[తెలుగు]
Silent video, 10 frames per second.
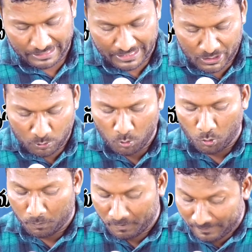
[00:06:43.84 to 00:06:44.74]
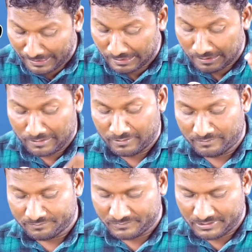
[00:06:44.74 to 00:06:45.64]
నీకు కోపమేలా
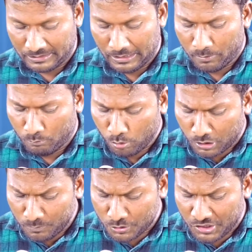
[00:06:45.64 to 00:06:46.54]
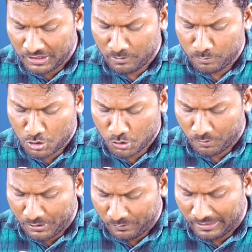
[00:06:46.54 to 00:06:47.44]
ముఖము
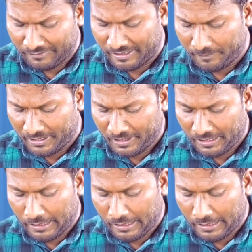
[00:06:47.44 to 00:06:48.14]
చిన్నబుచ్చుకొని ఉన్నావేమి